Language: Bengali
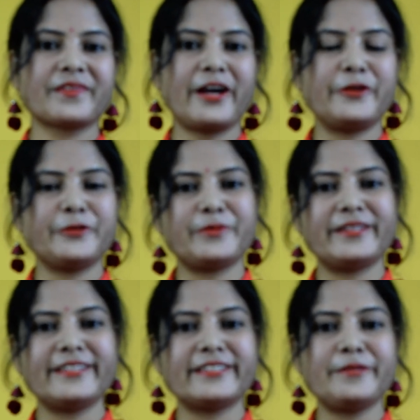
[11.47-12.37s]
কারণ তোমরা
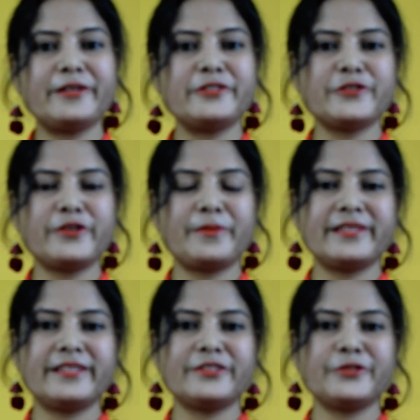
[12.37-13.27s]
দেখতেই পাচ্ছ
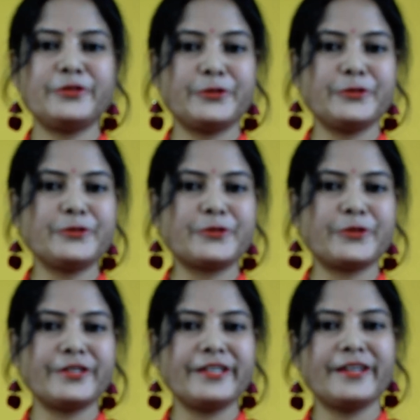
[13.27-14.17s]
আমাদের
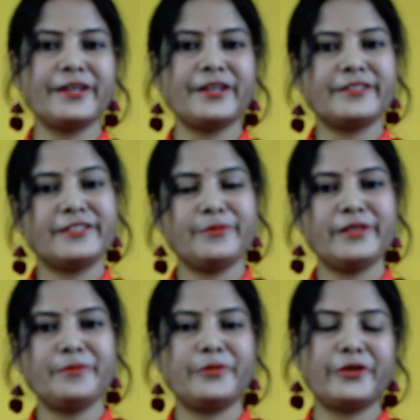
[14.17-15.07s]
রেজিস্ট্রি
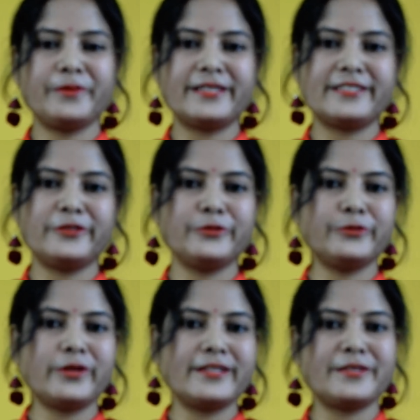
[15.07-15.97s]
টিভি পরিবারটি দু
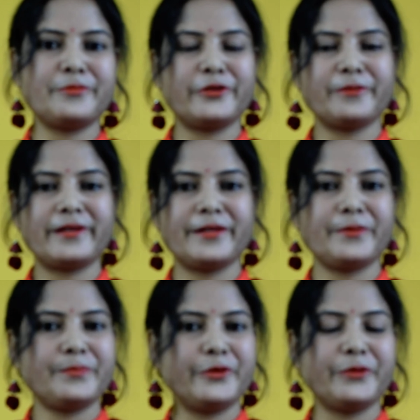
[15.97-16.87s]
হাজার পরিবারে
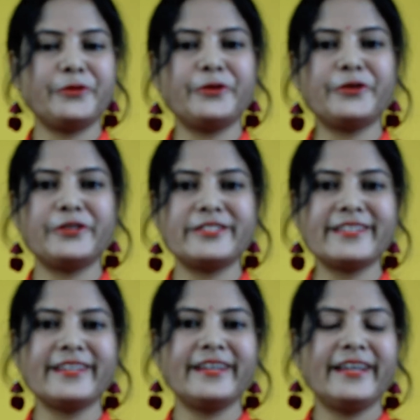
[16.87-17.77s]
পরিপূর্ণ
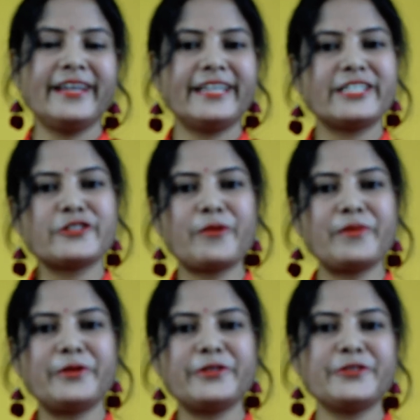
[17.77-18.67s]
হয়েছে এটা
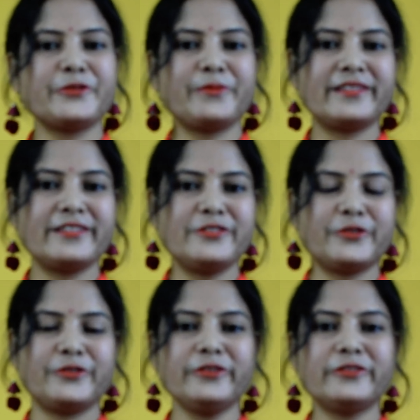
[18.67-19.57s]
সম্ভব হয়েছে তোমাদের
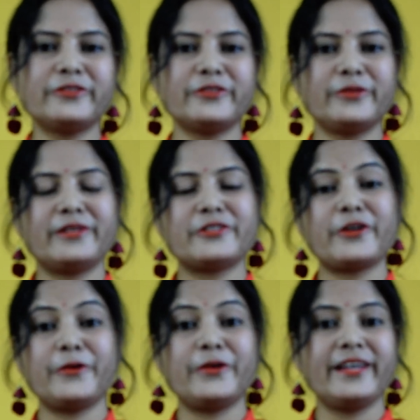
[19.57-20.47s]
জন্য তোমরা
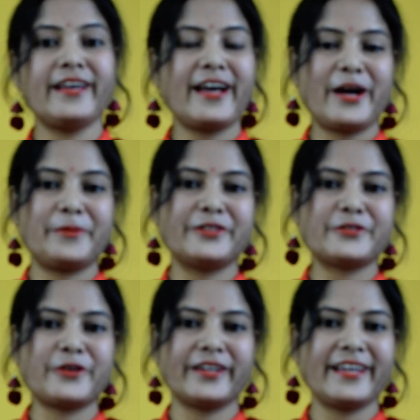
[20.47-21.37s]
সকলে আমাদের
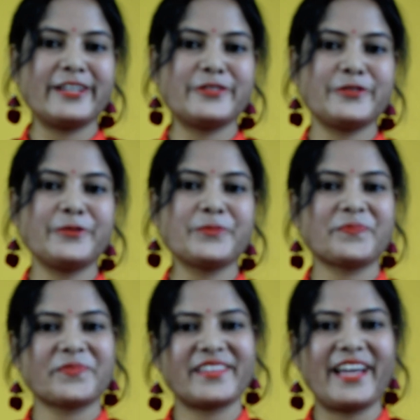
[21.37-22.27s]
সঙ্গে আছো
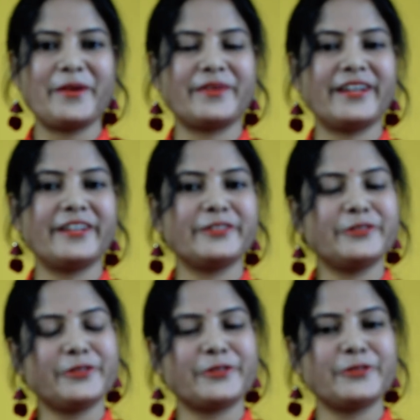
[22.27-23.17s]
তাই আমরা
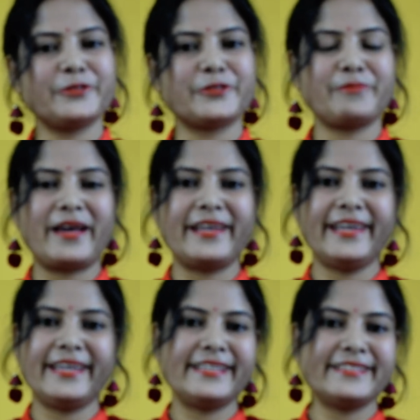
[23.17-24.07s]
ছোট্ট ছোট্ট পায়ে
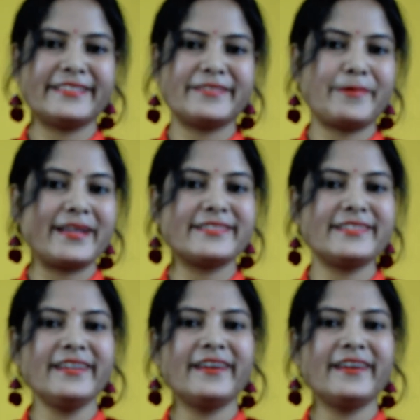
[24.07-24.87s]
এগিয়ে যেতে পারছি